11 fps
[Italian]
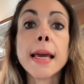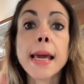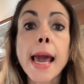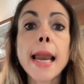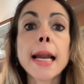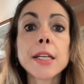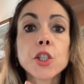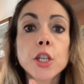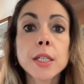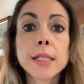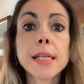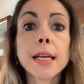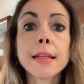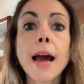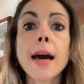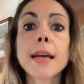che è la
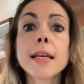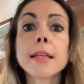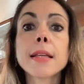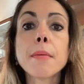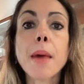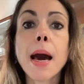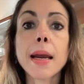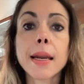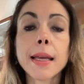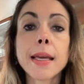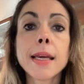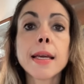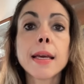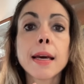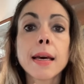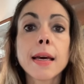licenziataria dei marchi
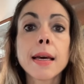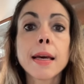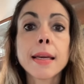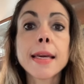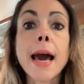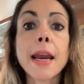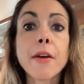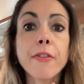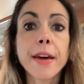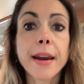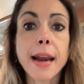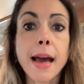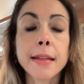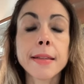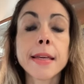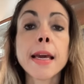eh, Chiara
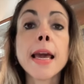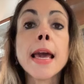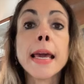Ferragni,